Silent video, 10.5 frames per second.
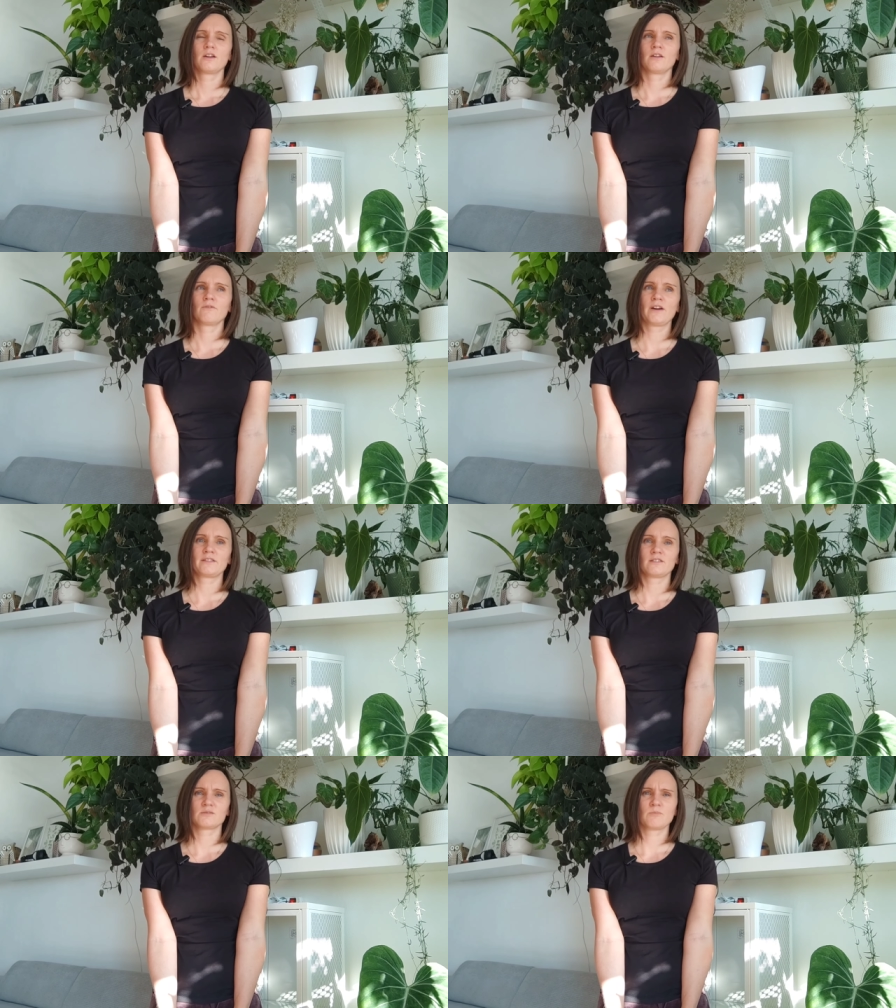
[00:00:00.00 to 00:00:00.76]

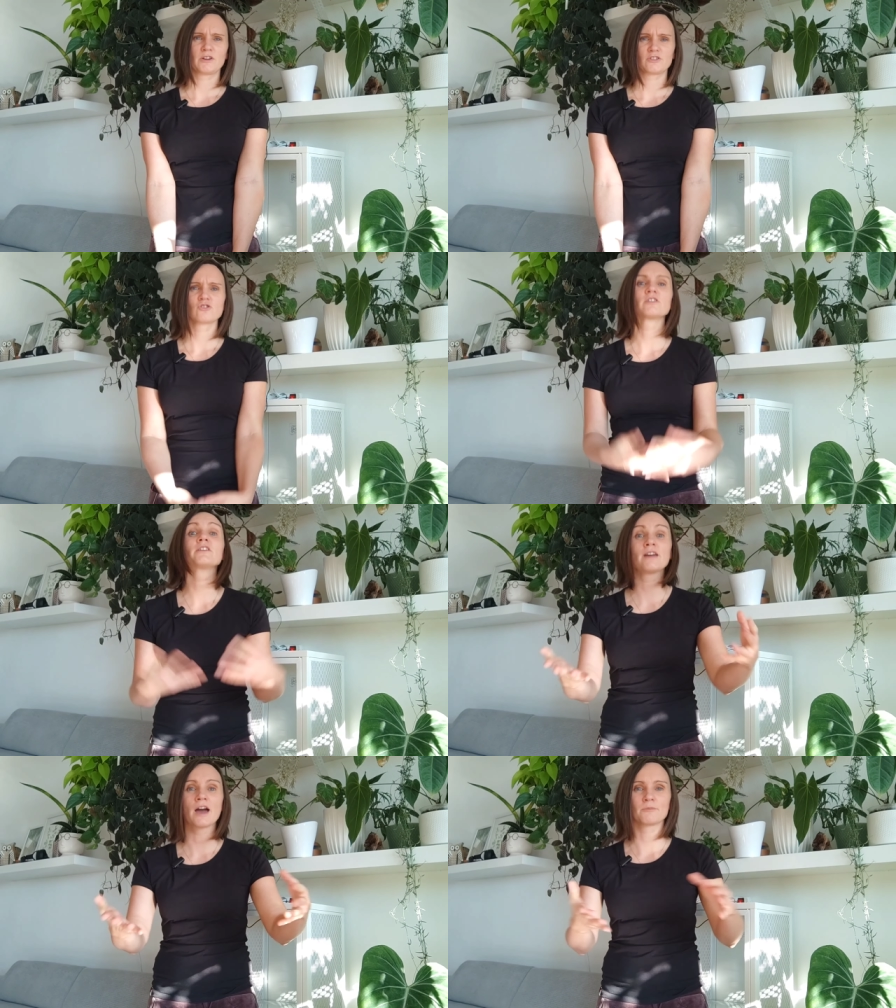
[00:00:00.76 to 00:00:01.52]
Weihnachtsmarkt,
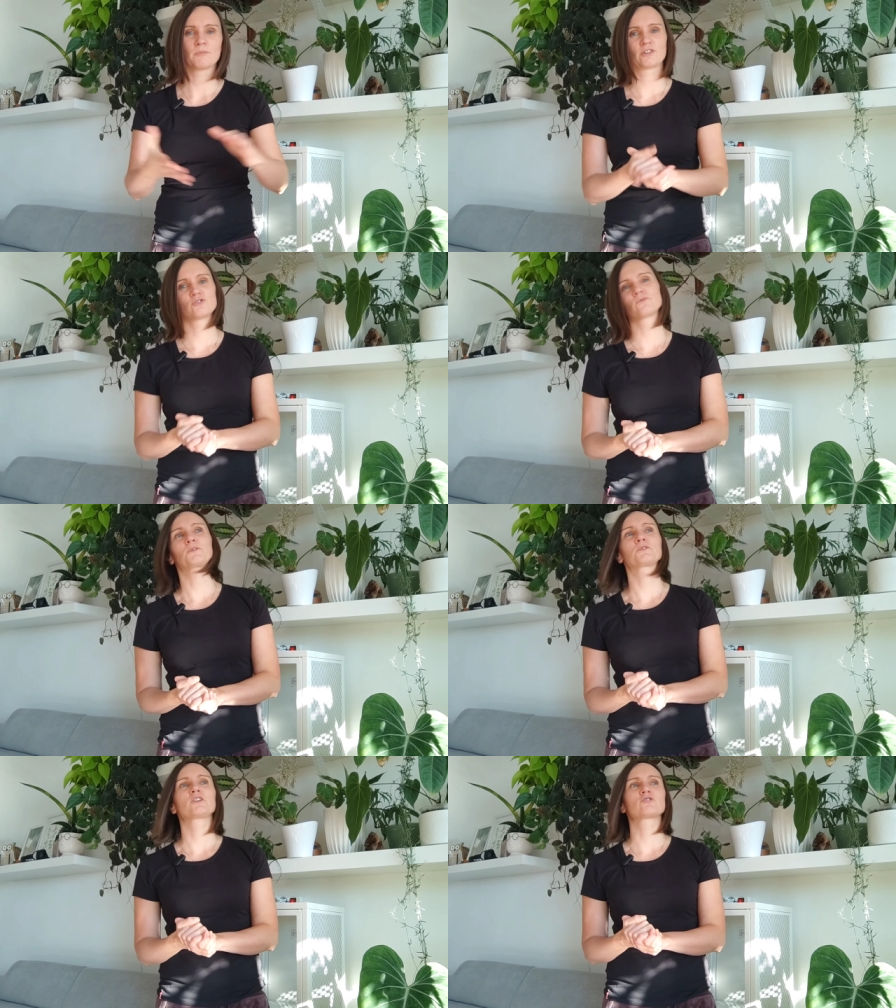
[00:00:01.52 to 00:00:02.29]
czyli jarmark
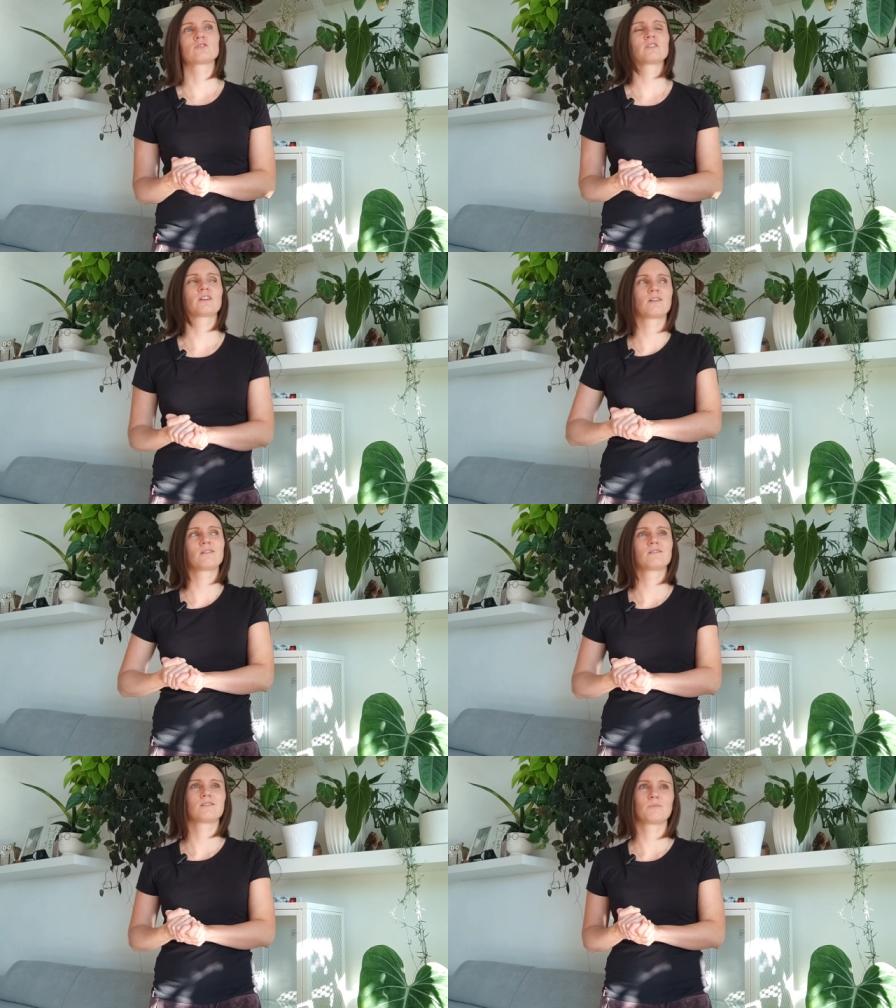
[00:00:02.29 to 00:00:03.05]
świąteczny
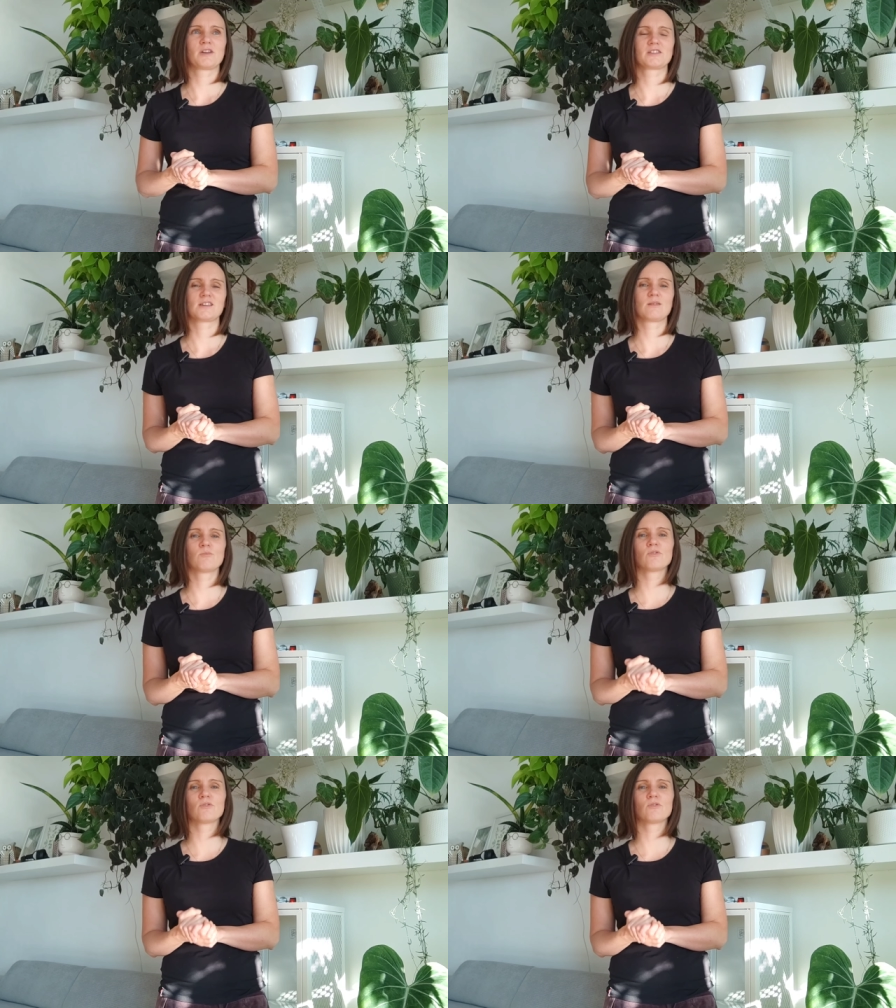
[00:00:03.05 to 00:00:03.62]
taki niemiecki.